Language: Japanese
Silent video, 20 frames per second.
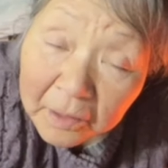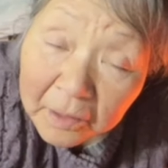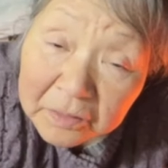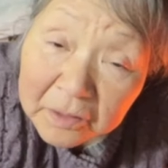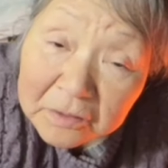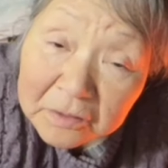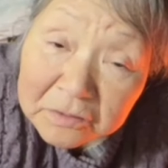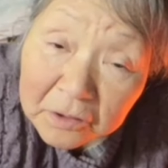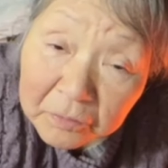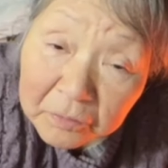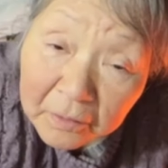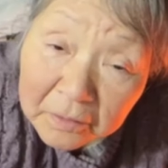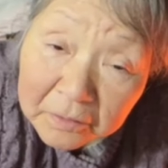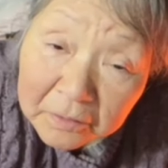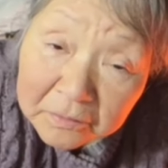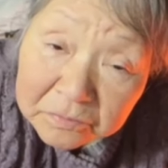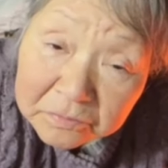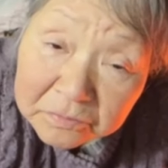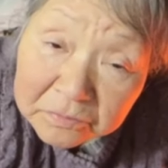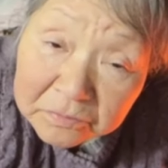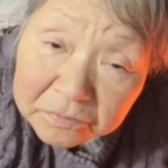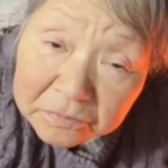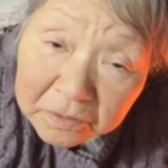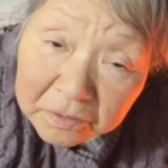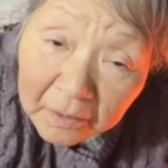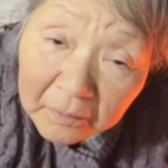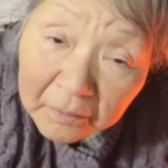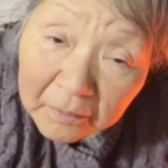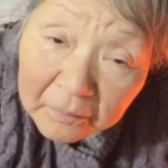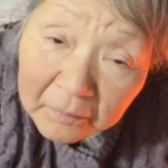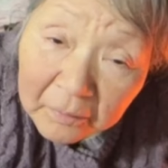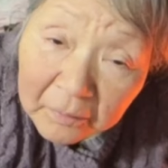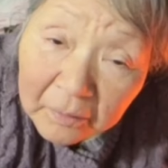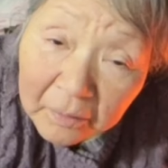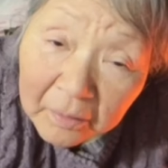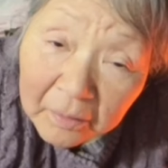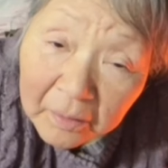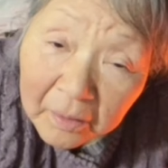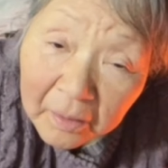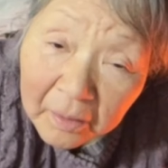マネージャーと話した、う
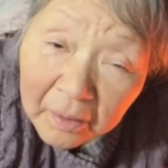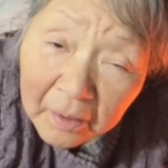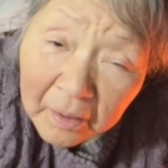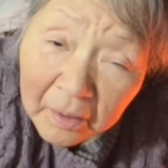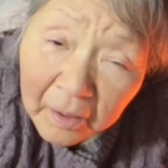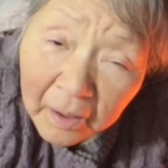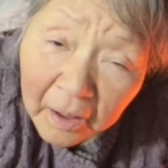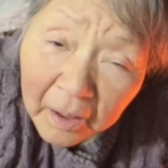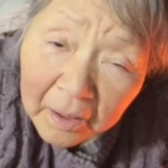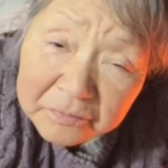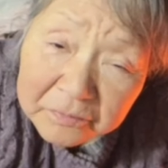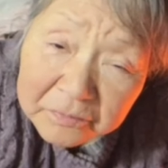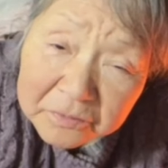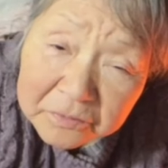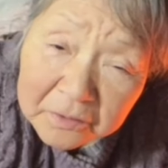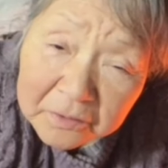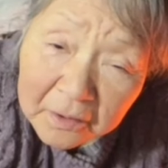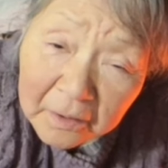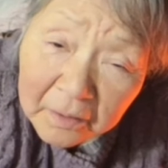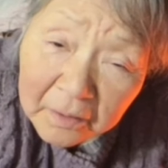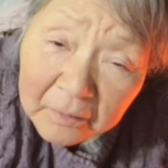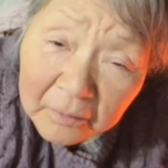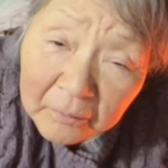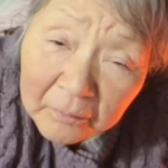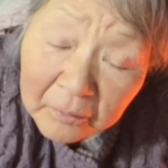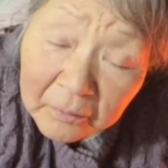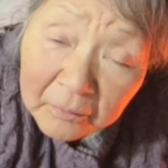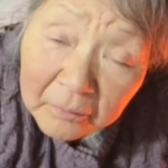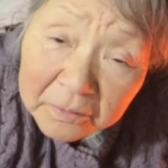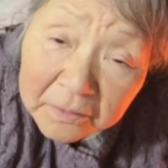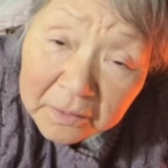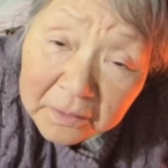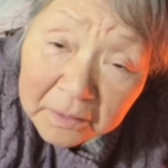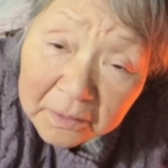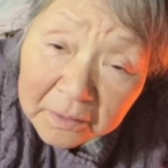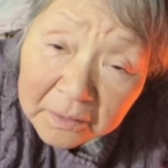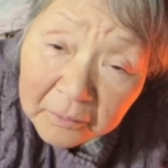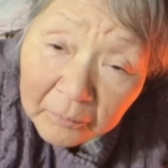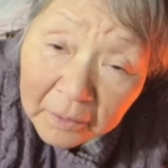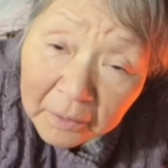ん、8時半頃
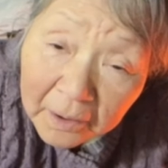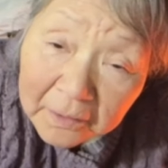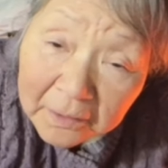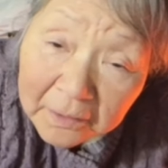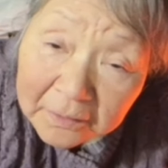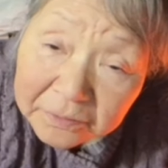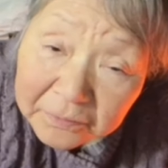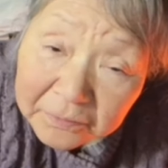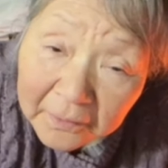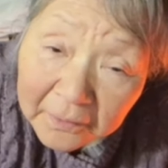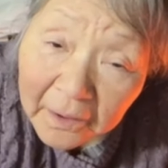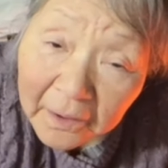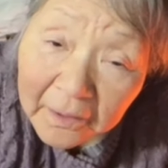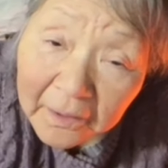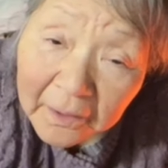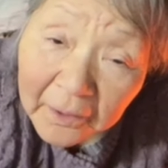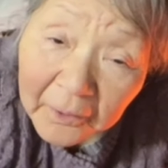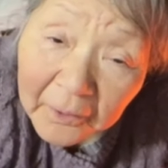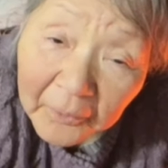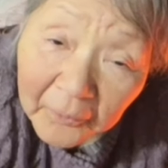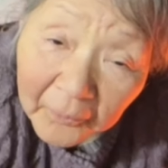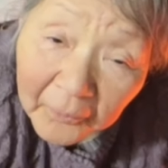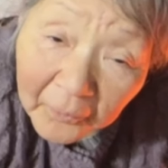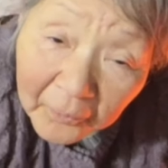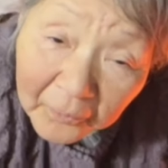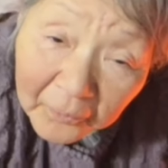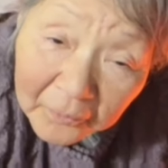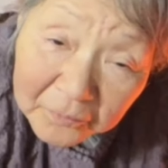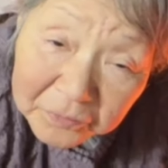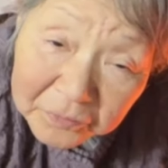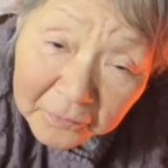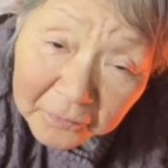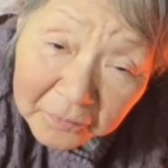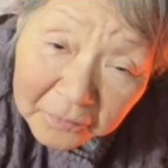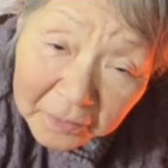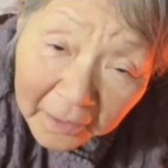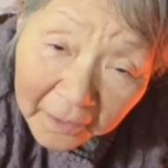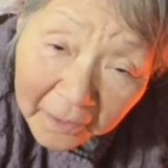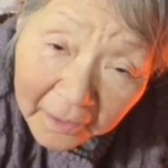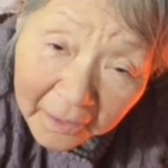に来られたら「大
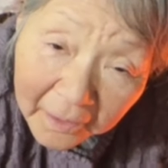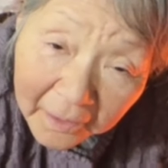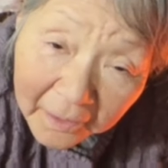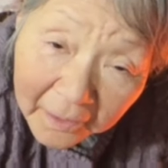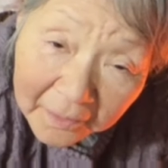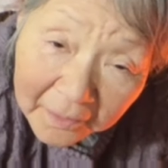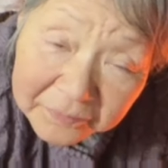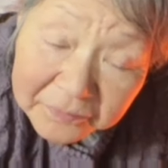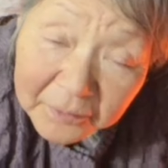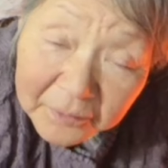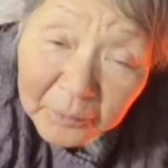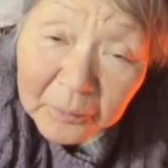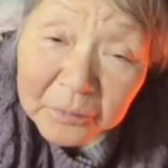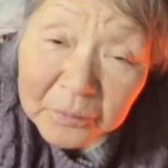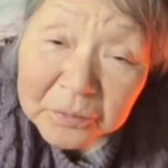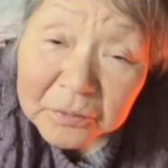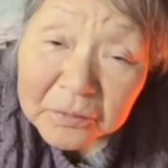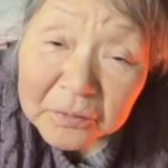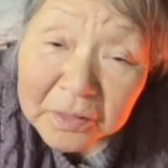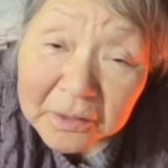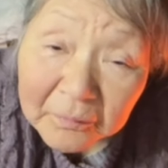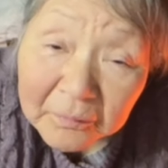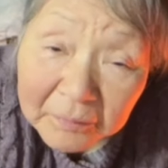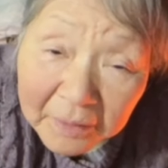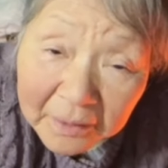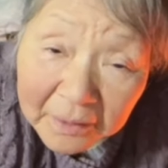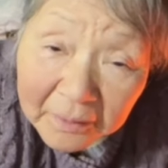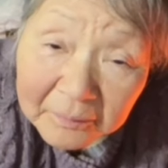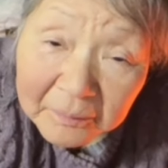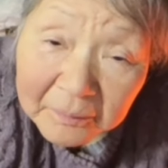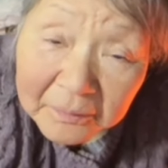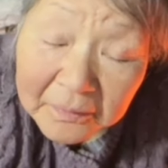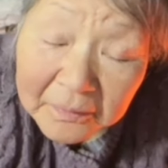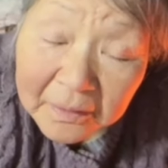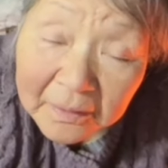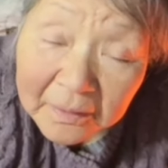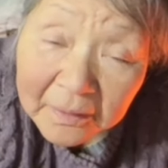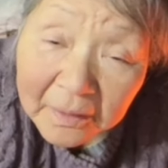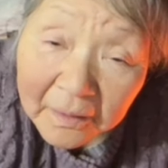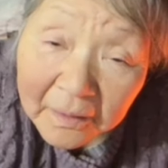事だ!」って本当だよね
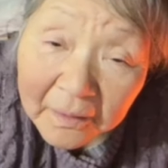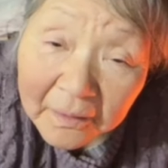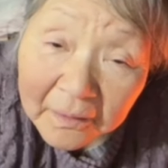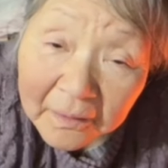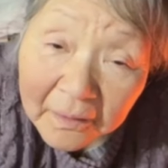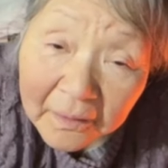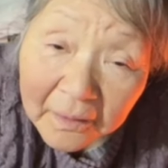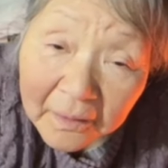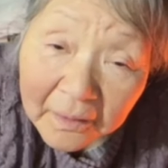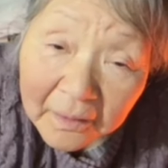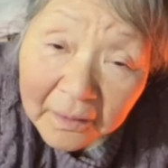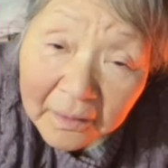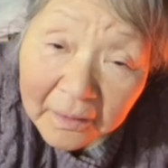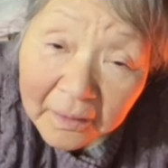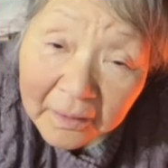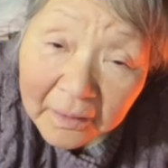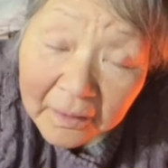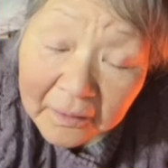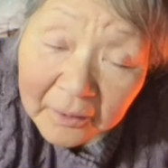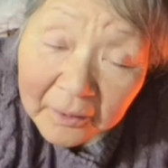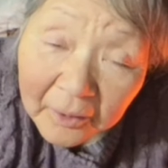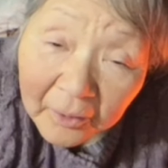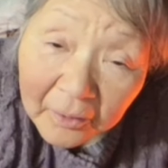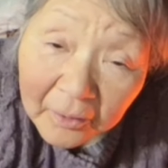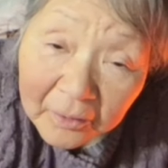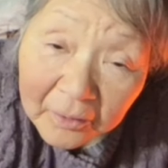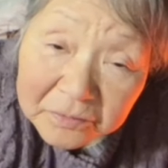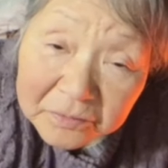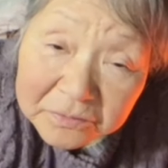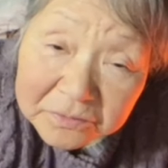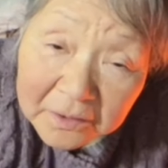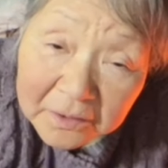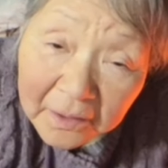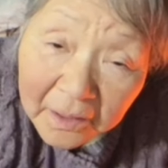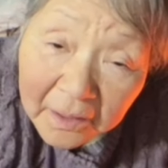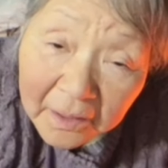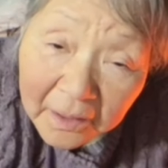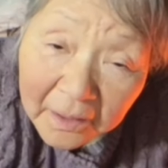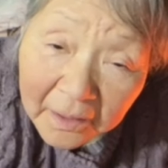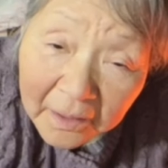あゴン
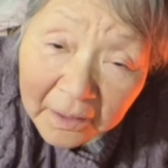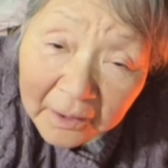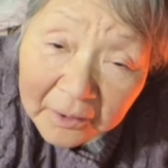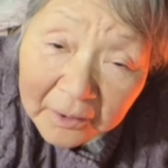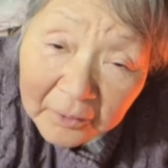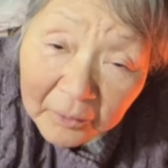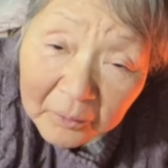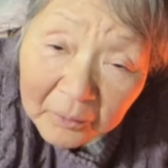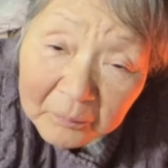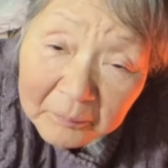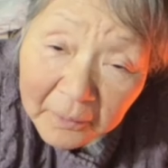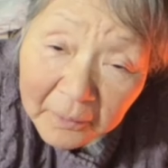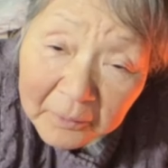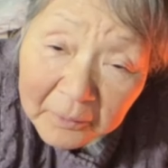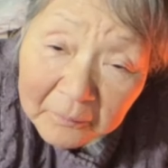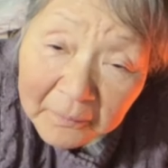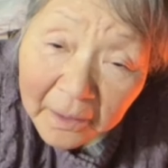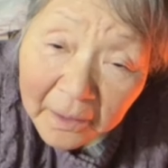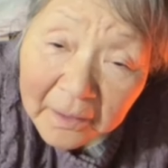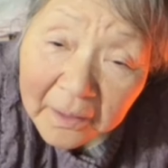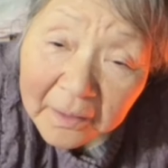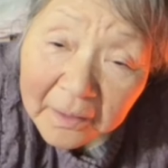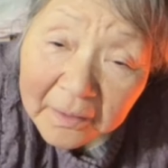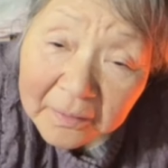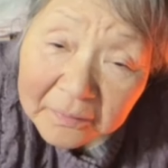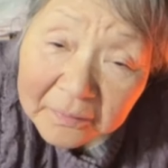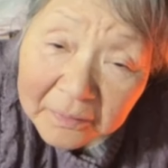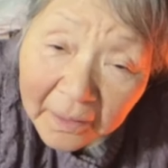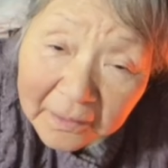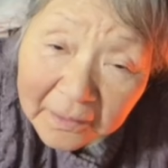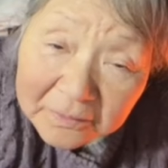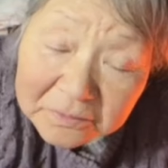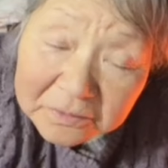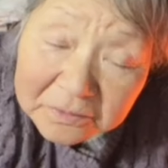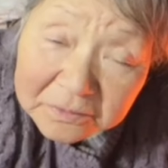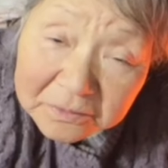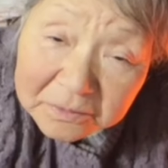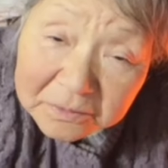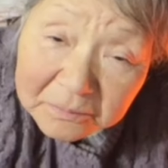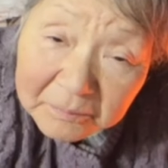ちゃんこんばんは
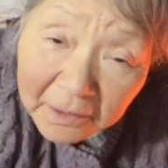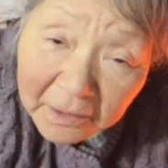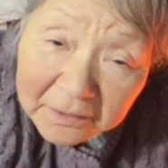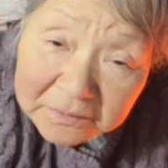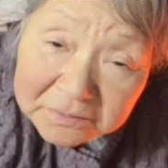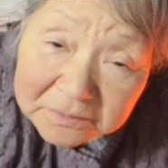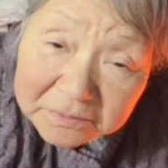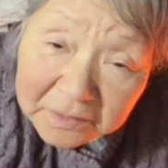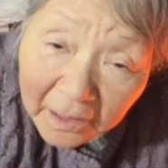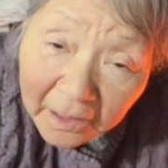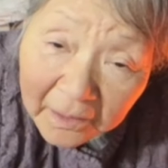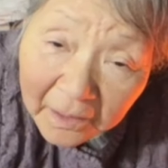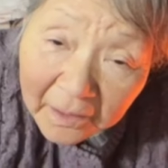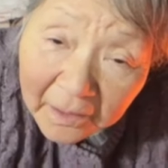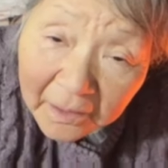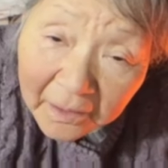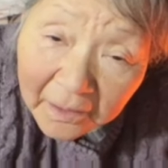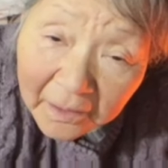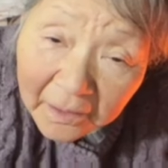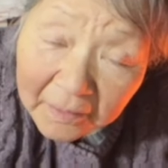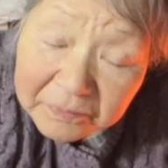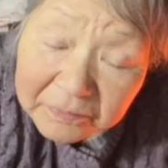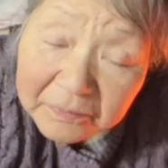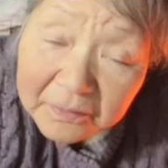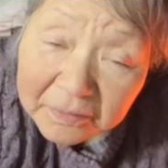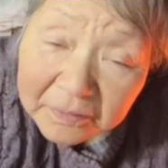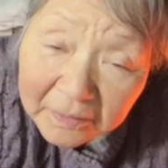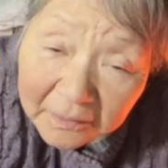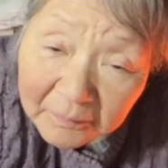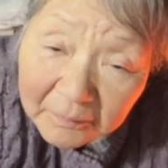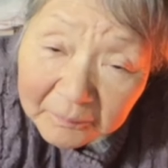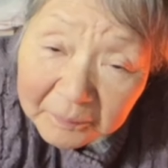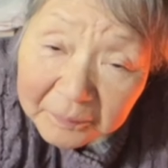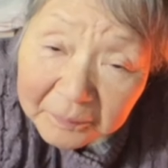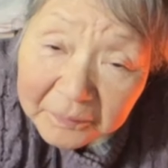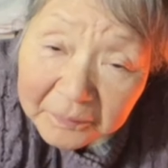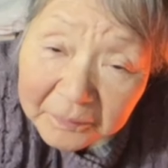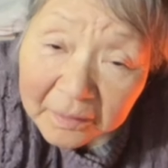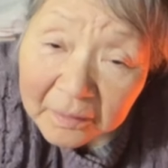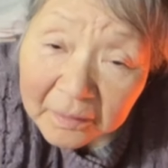イスしましたってね、